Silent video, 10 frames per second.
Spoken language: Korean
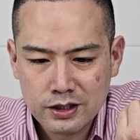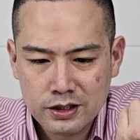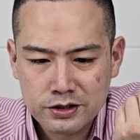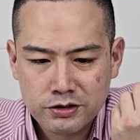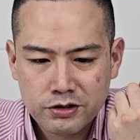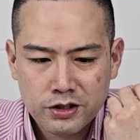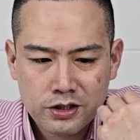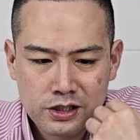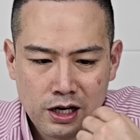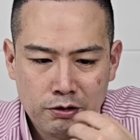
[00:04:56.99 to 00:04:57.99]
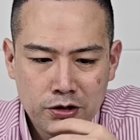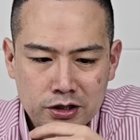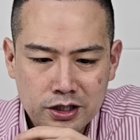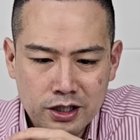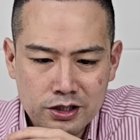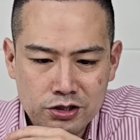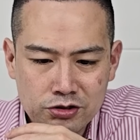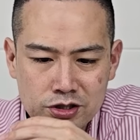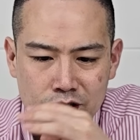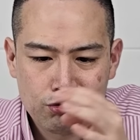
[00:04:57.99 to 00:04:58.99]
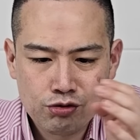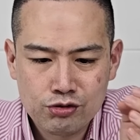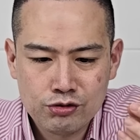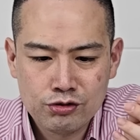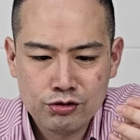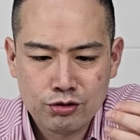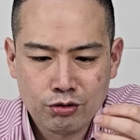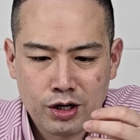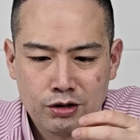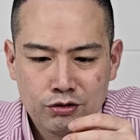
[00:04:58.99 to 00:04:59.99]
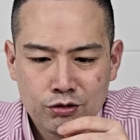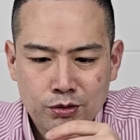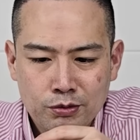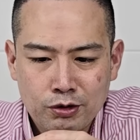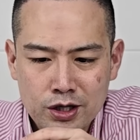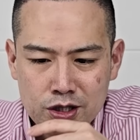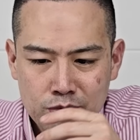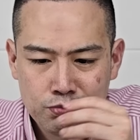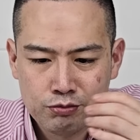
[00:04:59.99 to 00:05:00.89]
그래서 4월달 전체 수출 동향으로 보면 화장품